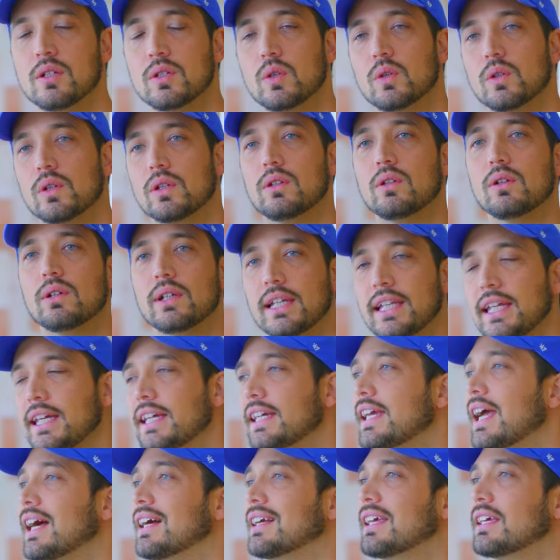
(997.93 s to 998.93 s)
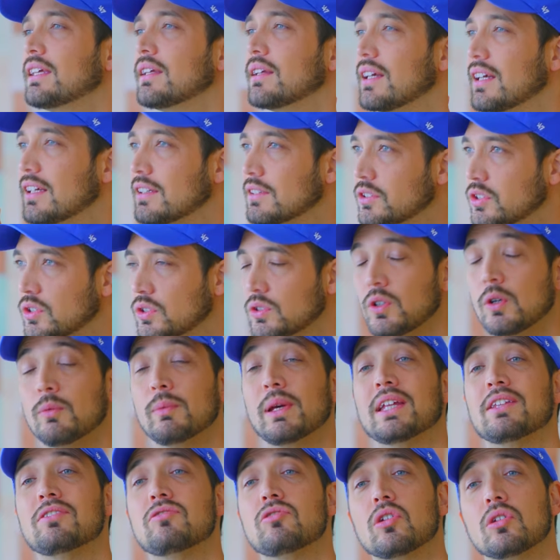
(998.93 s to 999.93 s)
そういう時に、いやご
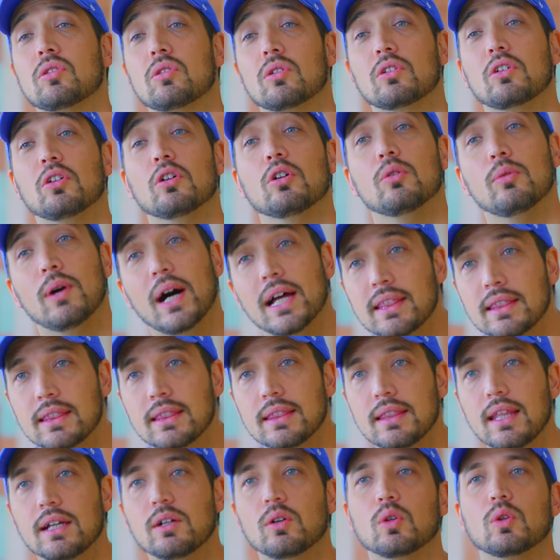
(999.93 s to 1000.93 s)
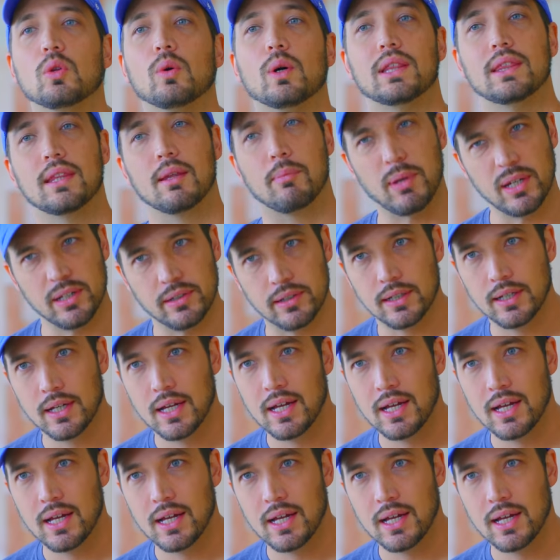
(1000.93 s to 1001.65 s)
めん、ちょっと今日はって断ってみる